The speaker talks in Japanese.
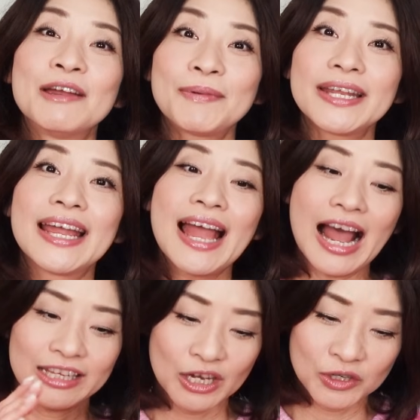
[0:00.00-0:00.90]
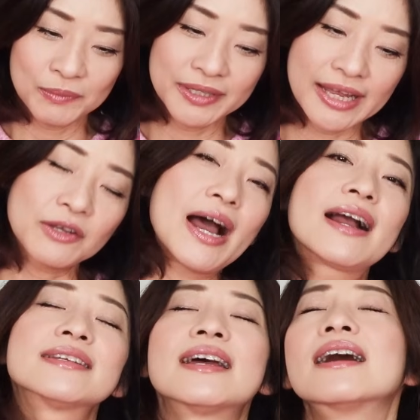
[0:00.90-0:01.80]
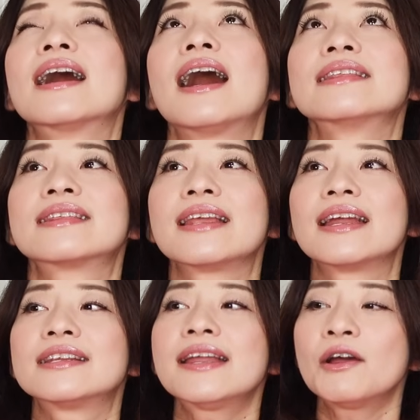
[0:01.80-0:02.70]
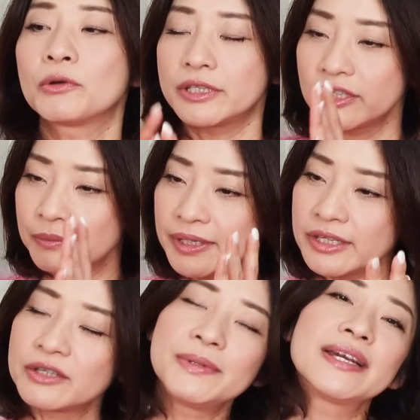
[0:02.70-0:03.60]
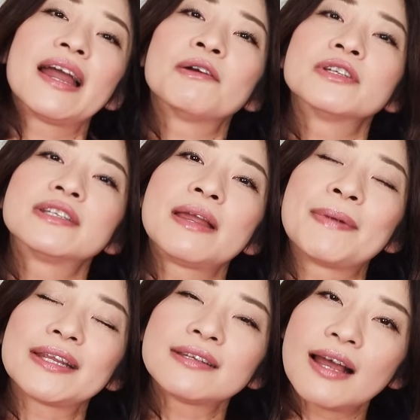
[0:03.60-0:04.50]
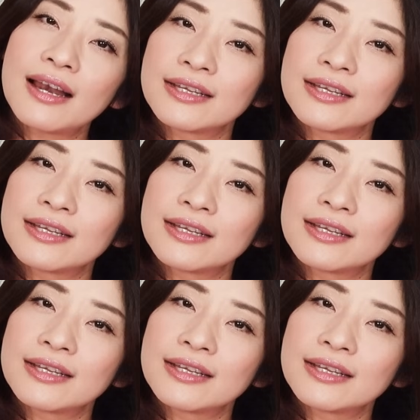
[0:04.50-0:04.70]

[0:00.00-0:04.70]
ぱり花組での赤さんがあってで星組に組み替えをしてまたさ